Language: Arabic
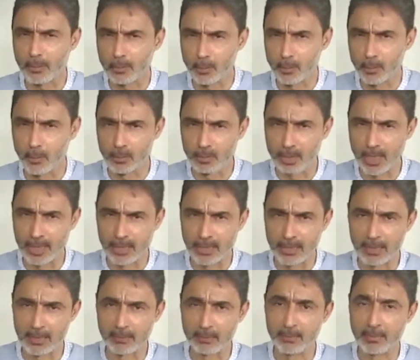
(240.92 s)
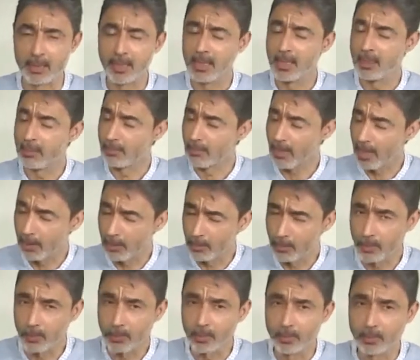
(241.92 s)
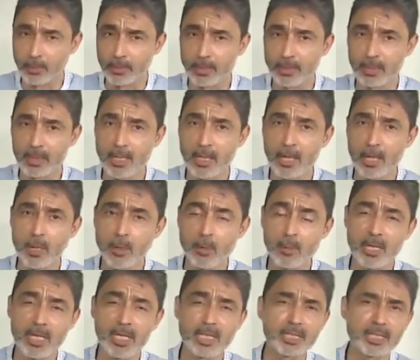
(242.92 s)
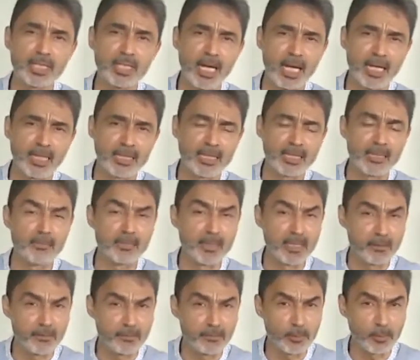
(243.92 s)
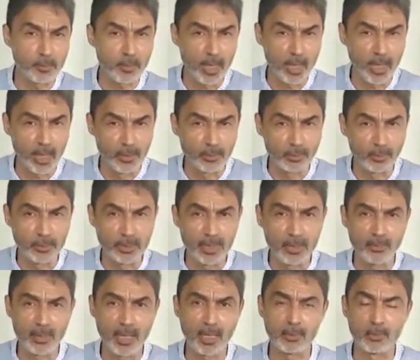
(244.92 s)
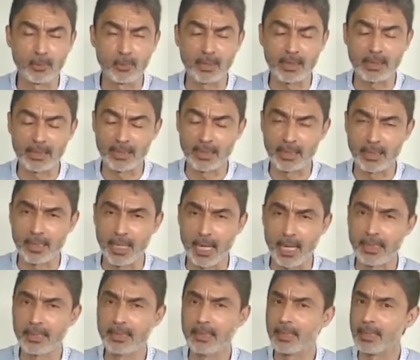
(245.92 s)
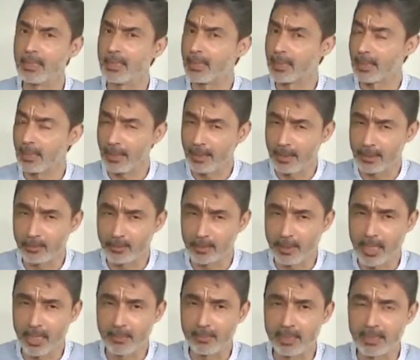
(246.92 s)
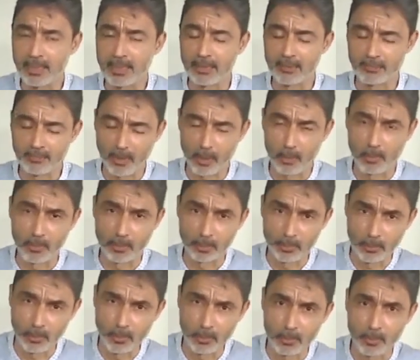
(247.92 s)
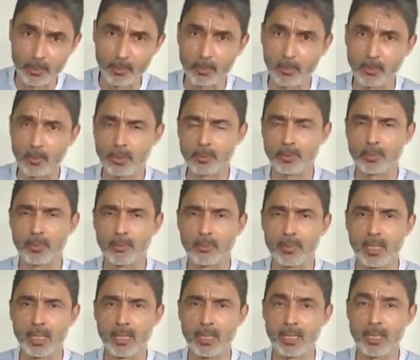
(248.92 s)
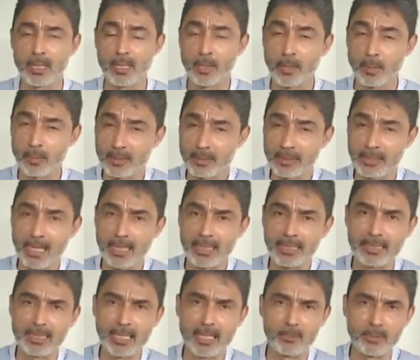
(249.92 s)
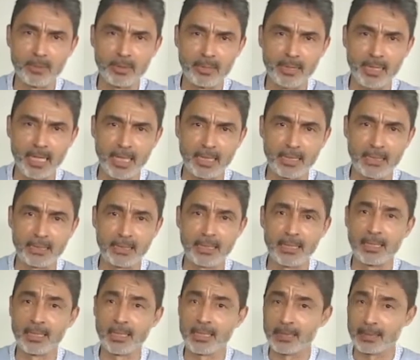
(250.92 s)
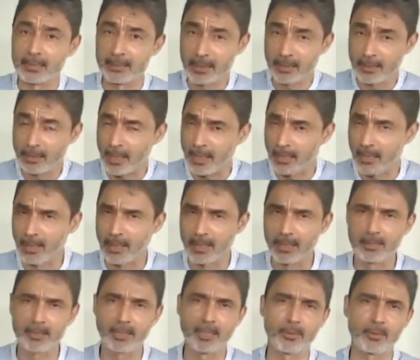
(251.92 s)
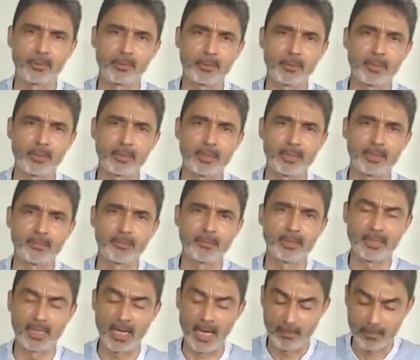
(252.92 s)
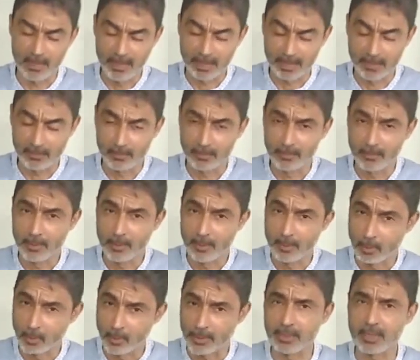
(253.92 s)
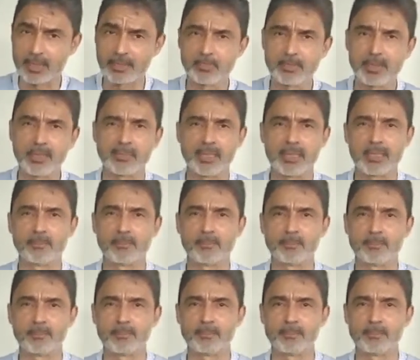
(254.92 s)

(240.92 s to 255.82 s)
علو شأنهم مخلوقون ويجري عليهم نفس قانون المخلوقية أي غير كاملين فهم نور وظلمة وبالتالي لا بد أن تظهر آثار الظلمة في عملهم وتصميمهم